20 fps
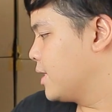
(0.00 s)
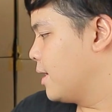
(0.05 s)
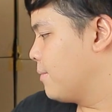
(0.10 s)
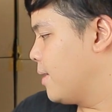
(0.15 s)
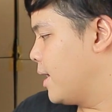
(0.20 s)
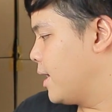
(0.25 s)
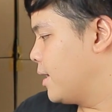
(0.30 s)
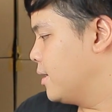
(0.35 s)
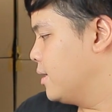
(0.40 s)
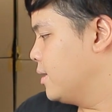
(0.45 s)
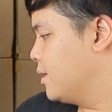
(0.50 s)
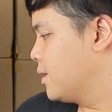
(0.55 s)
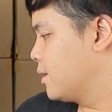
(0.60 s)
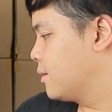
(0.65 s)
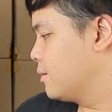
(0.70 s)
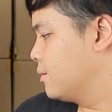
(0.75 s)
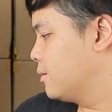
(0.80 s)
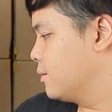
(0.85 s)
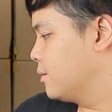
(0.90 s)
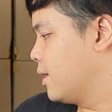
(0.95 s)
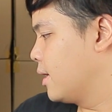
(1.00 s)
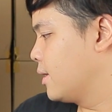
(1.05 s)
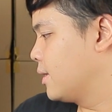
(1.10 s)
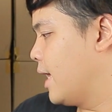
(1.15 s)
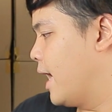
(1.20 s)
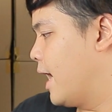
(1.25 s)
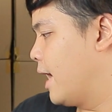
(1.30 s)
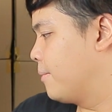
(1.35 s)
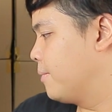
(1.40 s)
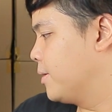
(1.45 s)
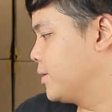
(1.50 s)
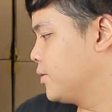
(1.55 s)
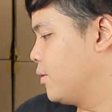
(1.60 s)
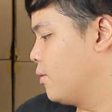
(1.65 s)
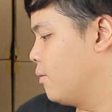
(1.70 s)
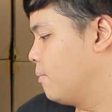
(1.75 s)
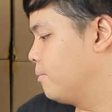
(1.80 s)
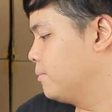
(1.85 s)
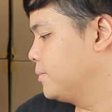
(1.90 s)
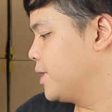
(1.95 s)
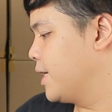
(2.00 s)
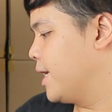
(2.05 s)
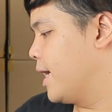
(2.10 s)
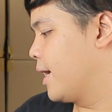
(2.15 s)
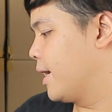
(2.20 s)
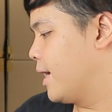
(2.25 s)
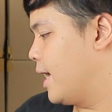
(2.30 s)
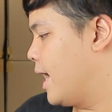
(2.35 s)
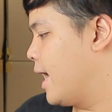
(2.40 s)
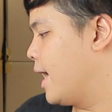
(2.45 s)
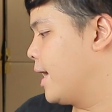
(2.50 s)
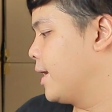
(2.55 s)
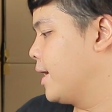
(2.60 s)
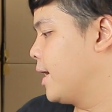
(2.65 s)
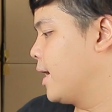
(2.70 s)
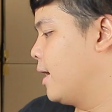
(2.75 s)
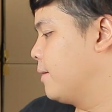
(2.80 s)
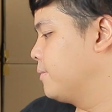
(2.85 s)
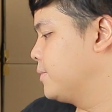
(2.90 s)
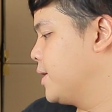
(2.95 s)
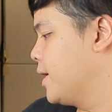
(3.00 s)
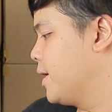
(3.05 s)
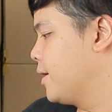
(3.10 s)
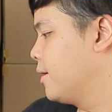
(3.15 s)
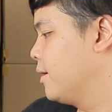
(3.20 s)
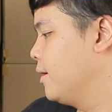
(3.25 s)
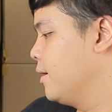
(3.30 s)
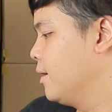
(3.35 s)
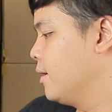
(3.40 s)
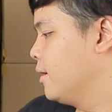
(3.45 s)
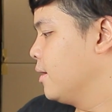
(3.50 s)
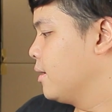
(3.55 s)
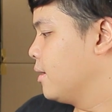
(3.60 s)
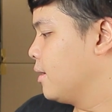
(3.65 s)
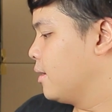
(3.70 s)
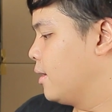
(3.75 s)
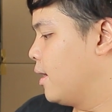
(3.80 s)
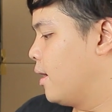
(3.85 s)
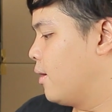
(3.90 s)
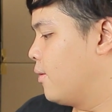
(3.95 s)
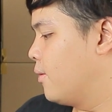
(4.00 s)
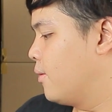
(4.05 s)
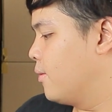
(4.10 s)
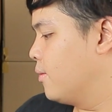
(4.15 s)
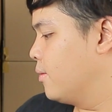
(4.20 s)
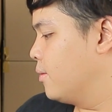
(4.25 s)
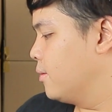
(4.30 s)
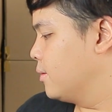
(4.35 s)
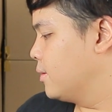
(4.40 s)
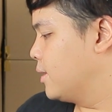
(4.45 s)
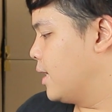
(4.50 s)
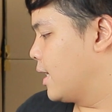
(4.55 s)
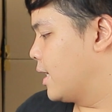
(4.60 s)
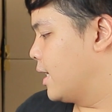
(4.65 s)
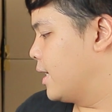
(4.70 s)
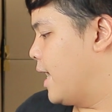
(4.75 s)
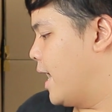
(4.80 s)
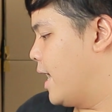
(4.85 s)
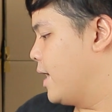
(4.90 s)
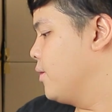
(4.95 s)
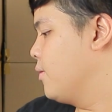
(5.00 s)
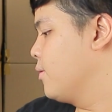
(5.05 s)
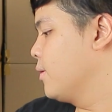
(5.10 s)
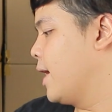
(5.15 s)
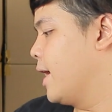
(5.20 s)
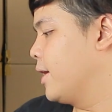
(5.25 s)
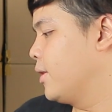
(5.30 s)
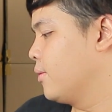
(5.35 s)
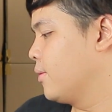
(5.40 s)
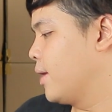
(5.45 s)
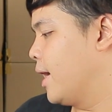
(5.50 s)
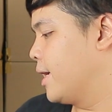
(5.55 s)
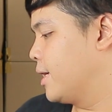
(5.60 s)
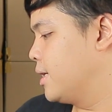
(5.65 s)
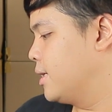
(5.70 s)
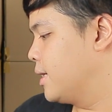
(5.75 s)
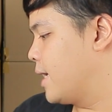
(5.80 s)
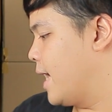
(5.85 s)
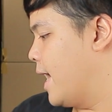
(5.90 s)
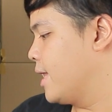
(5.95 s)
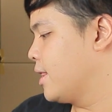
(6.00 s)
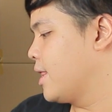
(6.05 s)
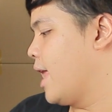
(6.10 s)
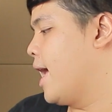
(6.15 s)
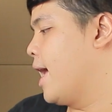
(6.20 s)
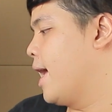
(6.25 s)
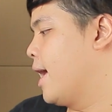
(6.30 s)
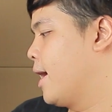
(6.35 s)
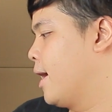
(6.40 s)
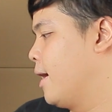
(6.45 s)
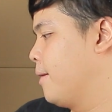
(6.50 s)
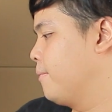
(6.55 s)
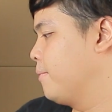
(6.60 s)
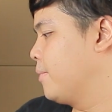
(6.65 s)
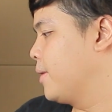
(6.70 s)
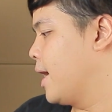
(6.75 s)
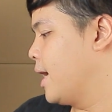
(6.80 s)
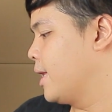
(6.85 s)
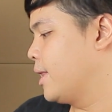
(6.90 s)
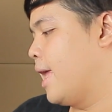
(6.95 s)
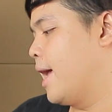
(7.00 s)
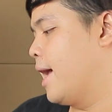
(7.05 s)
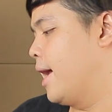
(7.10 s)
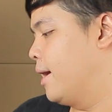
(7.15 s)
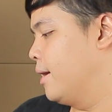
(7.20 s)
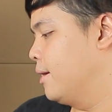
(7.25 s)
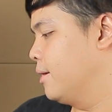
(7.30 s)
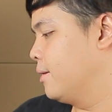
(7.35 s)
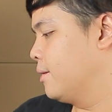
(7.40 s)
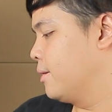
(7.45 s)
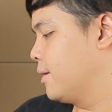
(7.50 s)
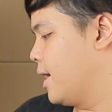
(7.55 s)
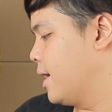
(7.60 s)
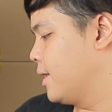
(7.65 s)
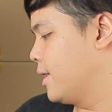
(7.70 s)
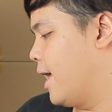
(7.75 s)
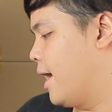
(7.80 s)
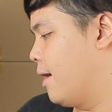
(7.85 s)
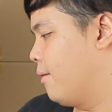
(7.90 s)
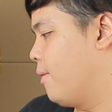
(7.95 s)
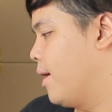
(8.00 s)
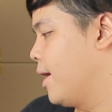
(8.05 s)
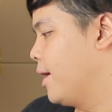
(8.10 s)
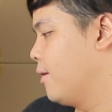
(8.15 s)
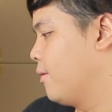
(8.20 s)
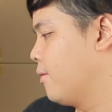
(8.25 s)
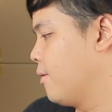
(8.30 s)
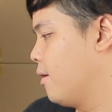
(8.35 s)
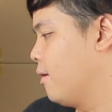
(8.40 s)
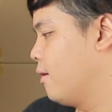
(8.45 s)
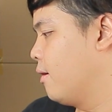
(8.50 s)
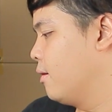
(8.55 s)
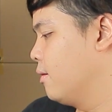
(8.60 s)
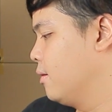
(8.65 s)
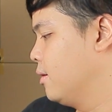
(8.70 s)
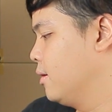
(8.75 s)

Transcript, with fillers: ก็สามารถเลือกต่างๆผสมเสียงได้นะครับเช่นเราอยากจะย้ายโยกย้ายตรงไหนคือแค่แตะครับแค่แตะไว้เราก็